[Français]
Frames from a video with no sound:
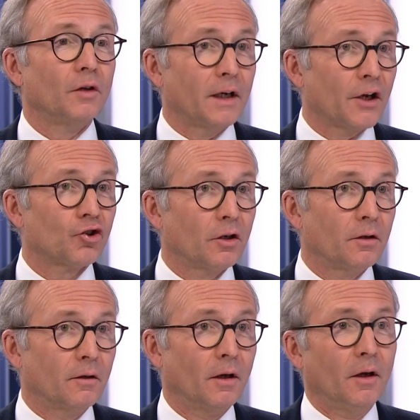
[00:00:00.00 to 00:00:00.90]
et la
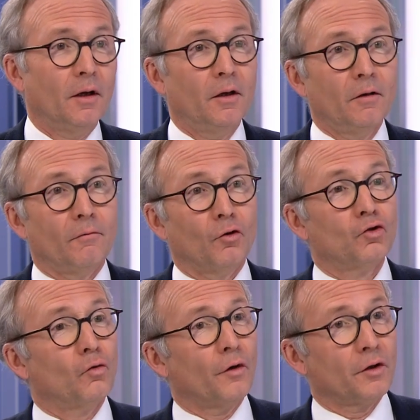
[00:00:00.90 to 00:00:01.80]
Chine vont
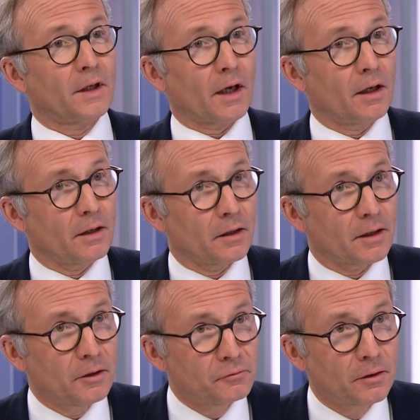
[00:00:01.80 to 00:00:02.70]
trouver un terrain
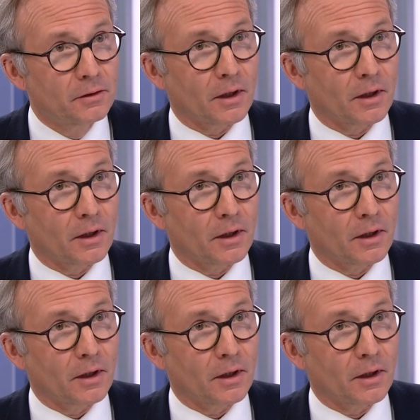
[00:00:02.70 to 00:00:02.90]
d'entente?